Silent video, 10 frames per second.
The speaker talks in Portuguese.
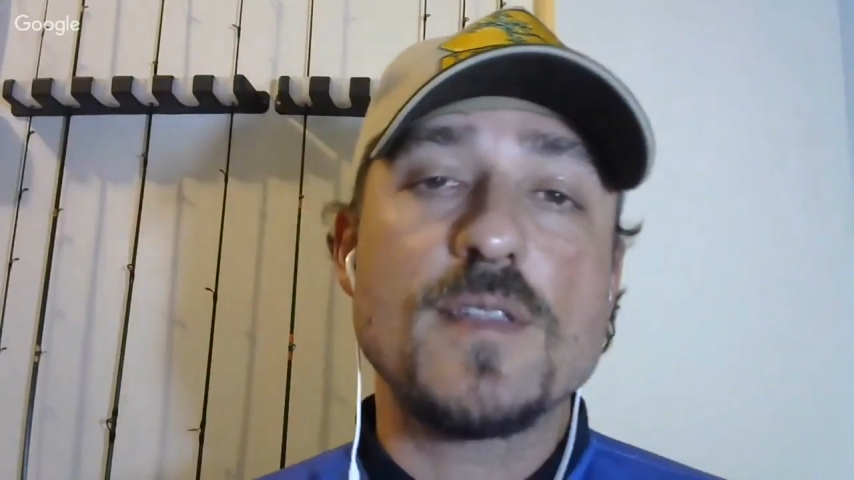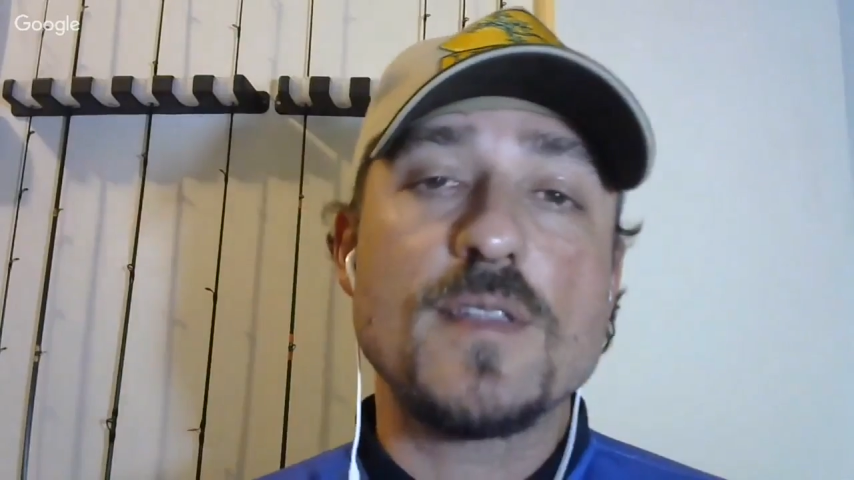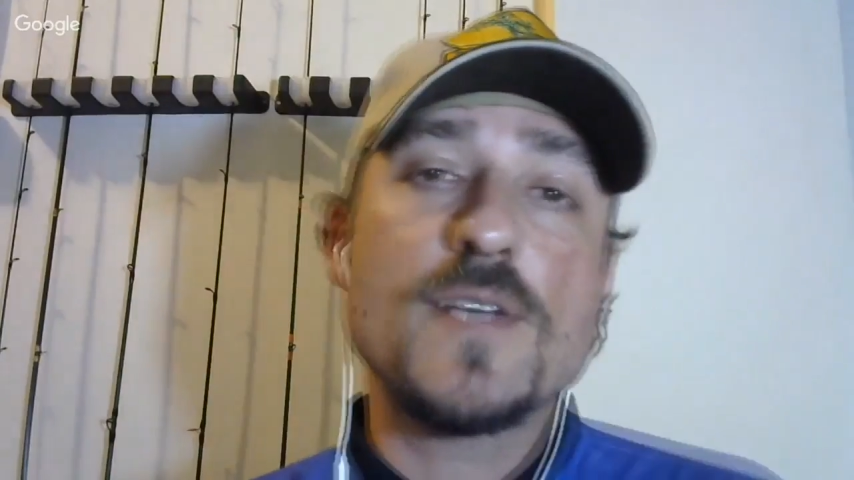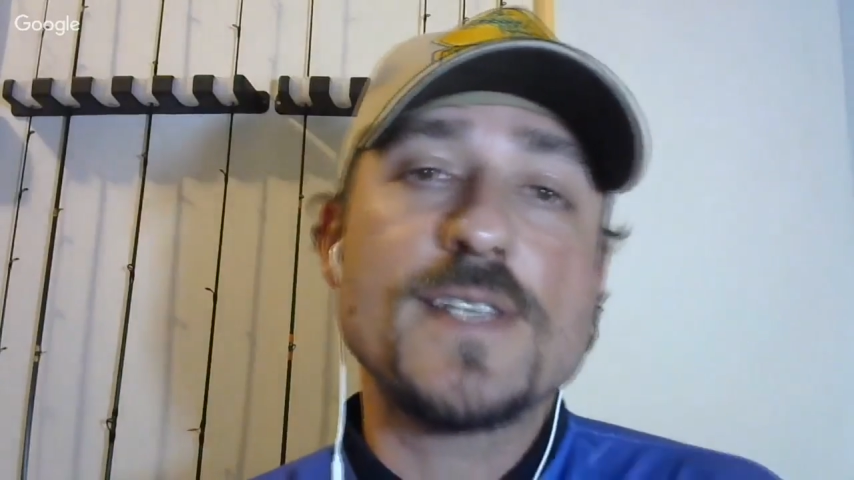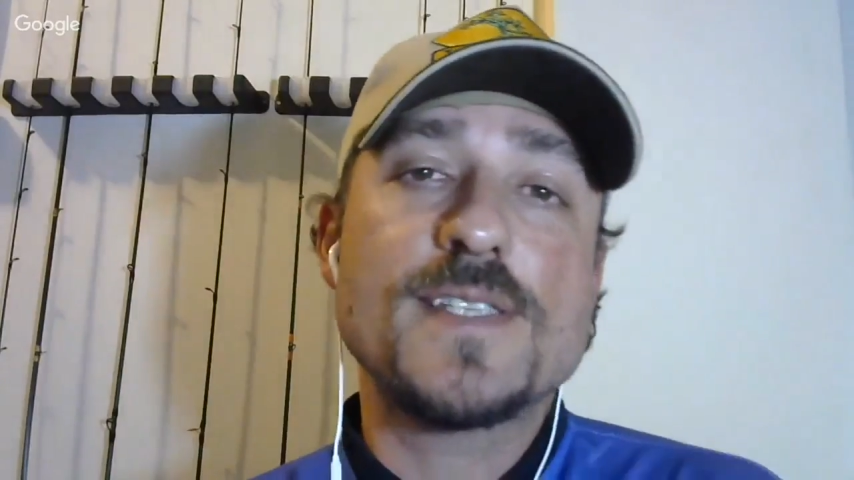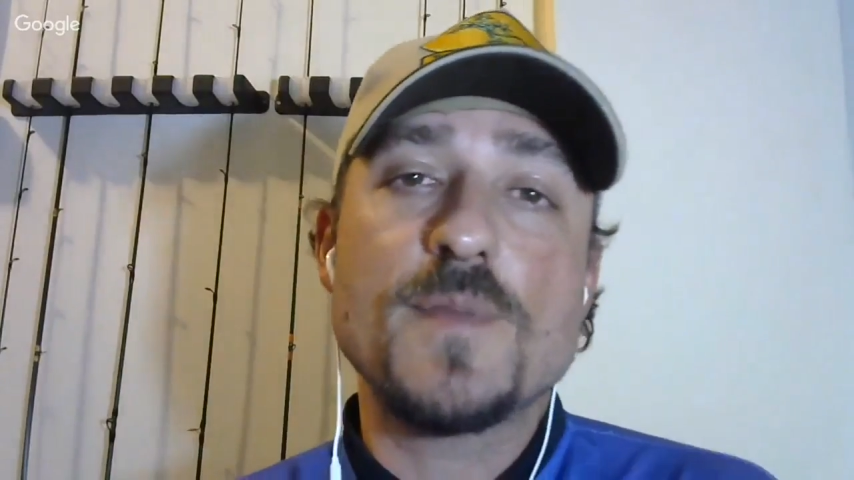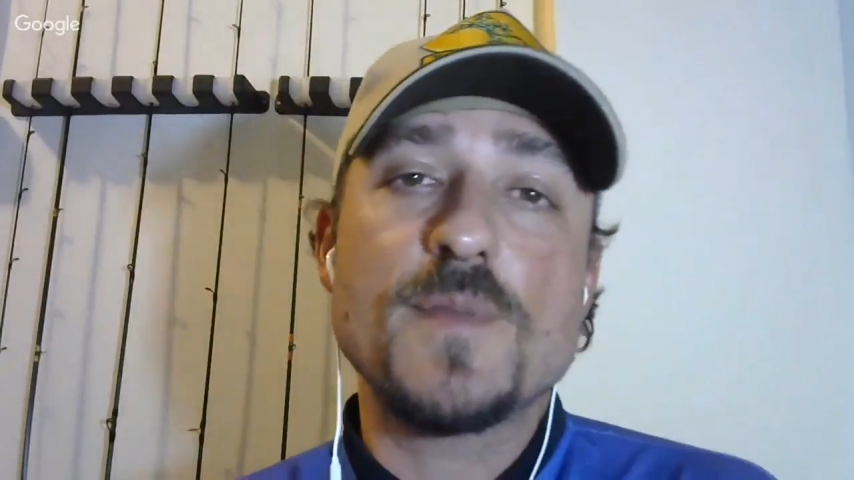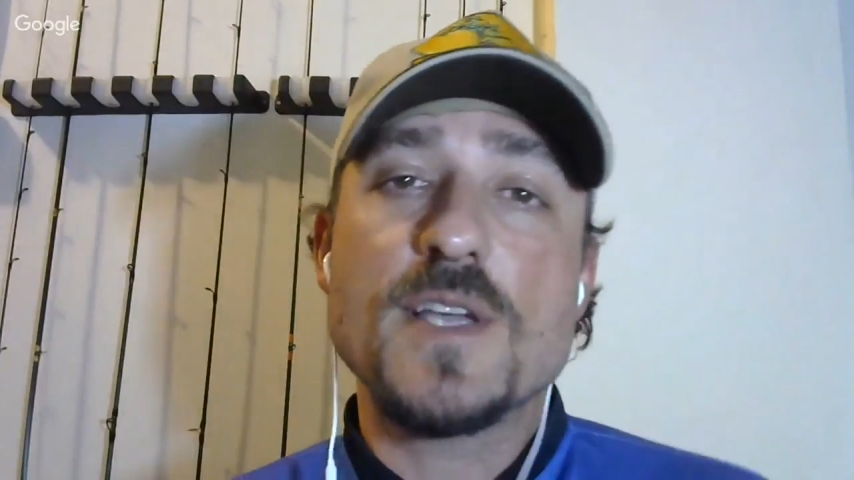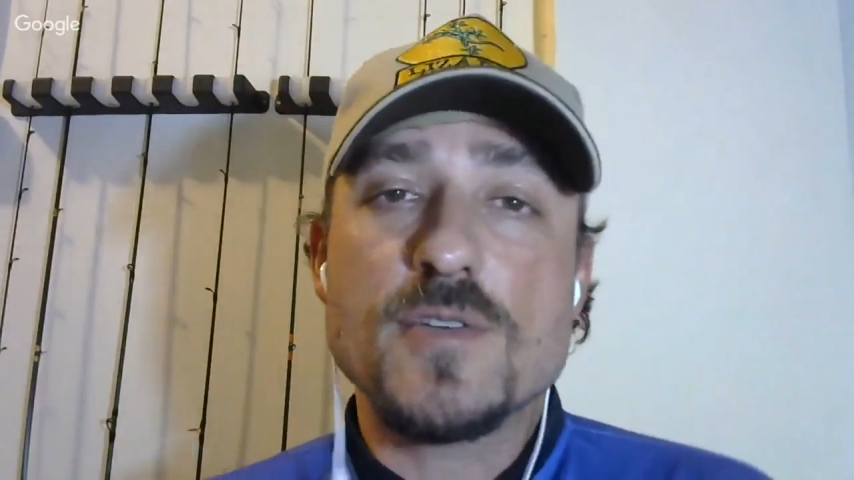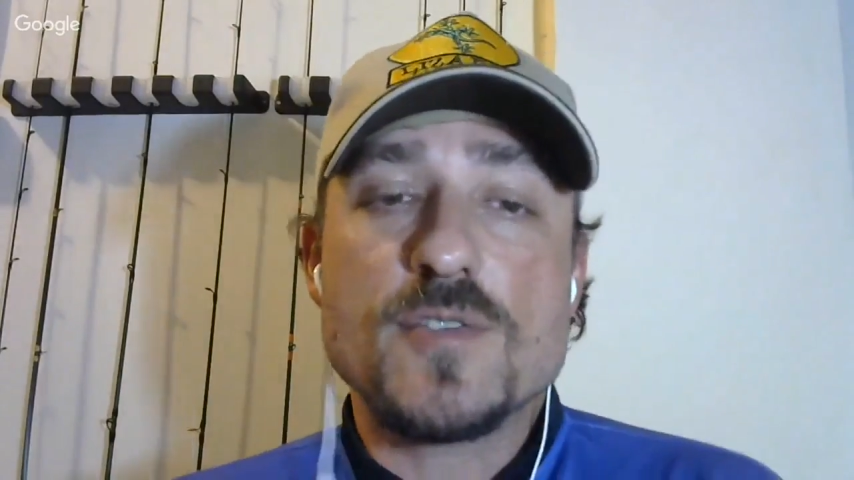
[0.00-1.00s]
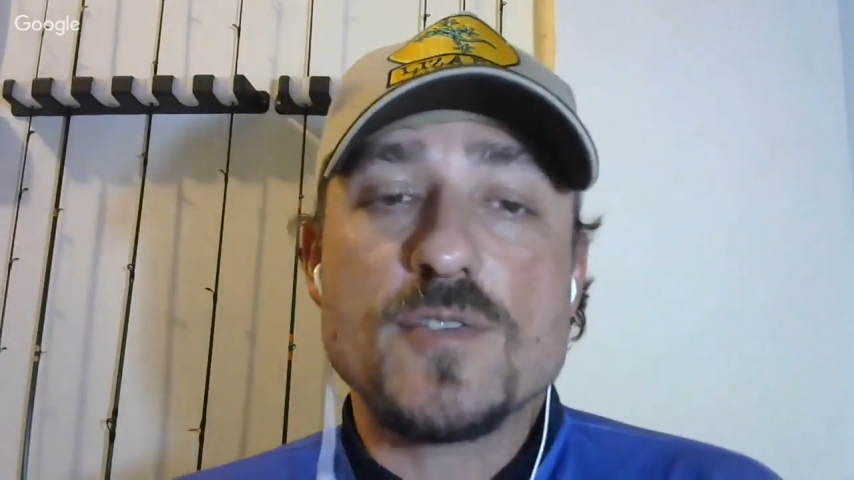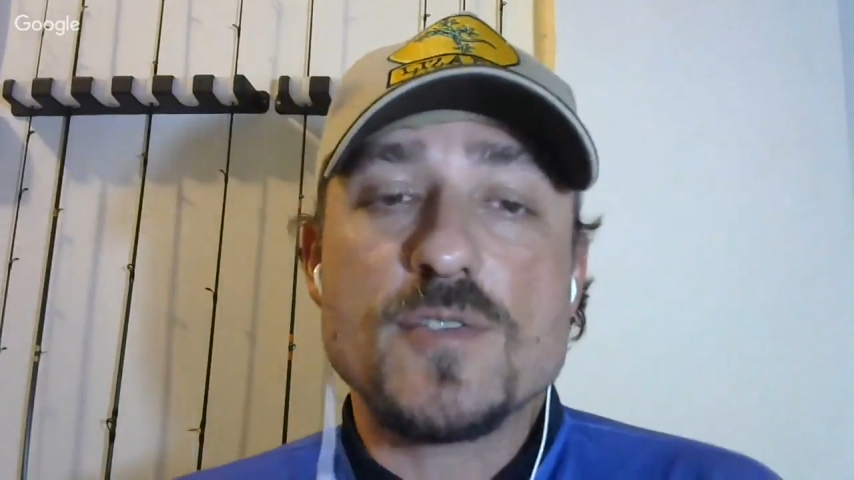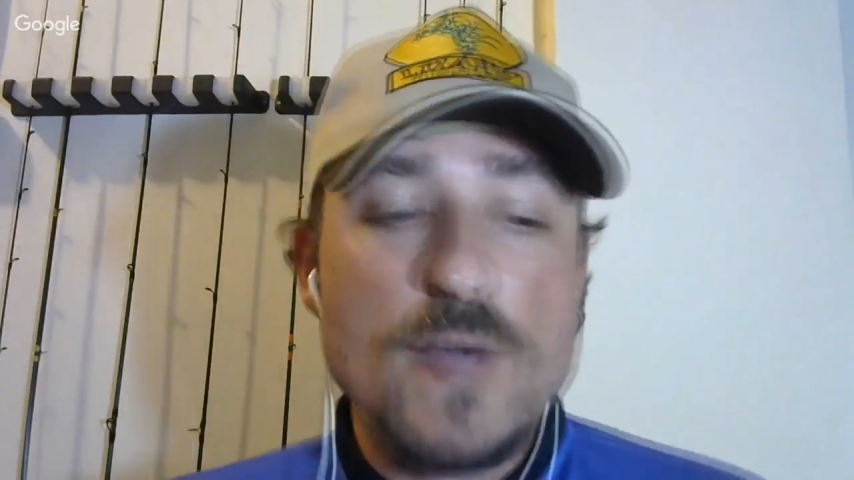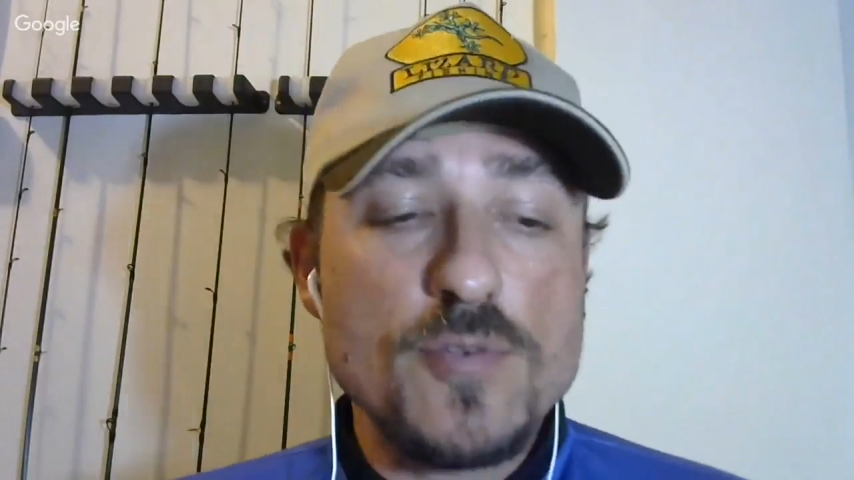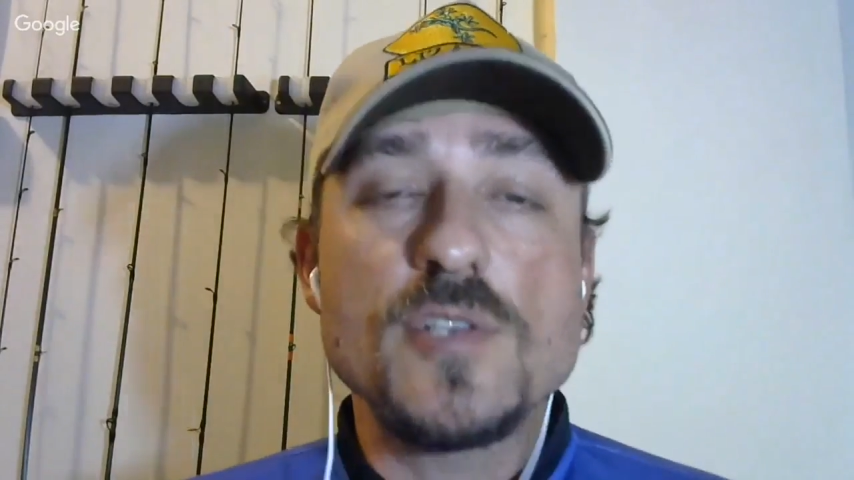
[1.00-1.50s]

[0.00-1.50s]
Eu recebi acho que umas quatro ou